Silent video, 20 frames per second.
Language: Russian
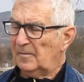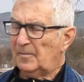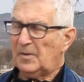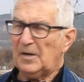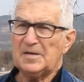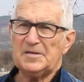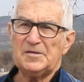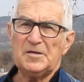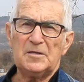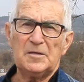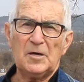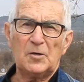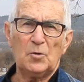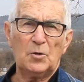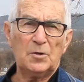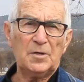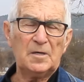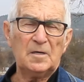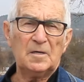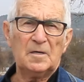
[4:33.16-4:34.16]
по оси
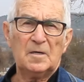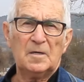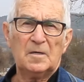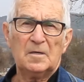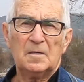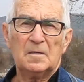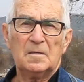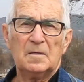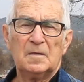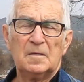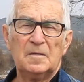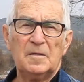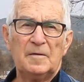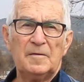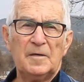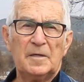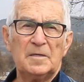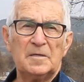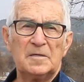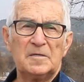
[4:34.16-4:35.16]
дороги,
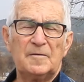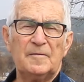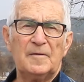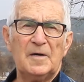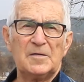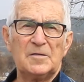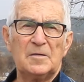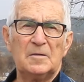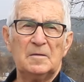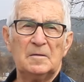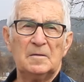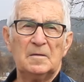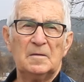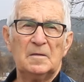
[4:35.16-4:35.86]
наверное, скважин